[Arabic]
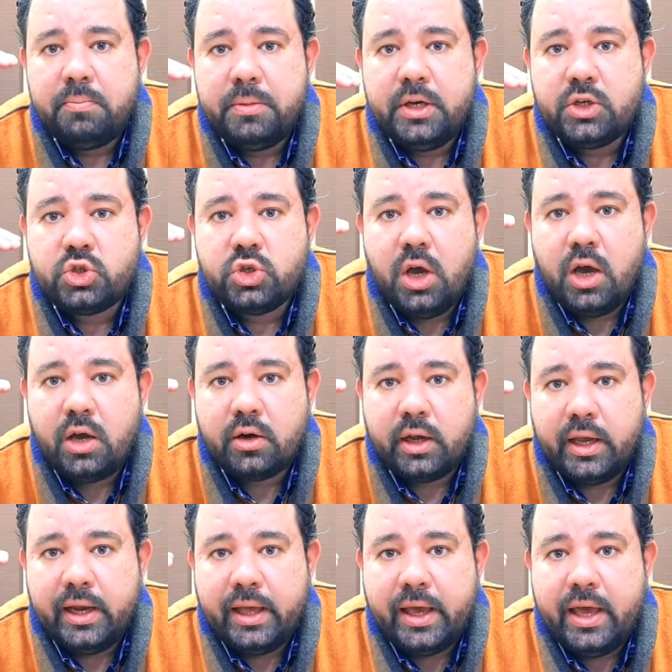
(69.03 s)
من الشهر
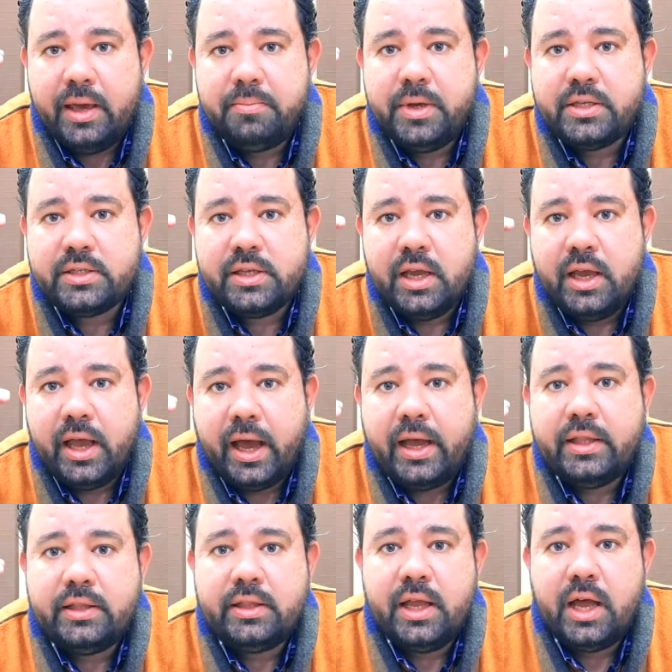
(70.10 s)
الخامس
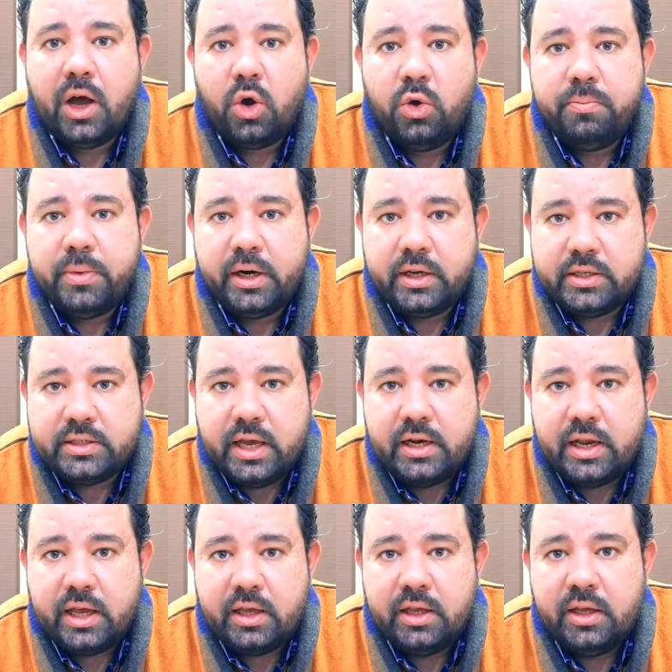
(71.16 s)
حتى عمر
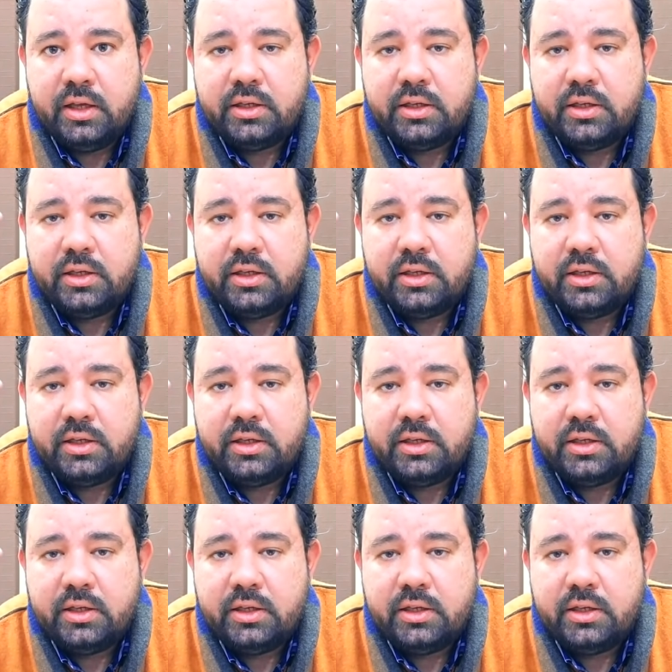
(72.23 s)
سنة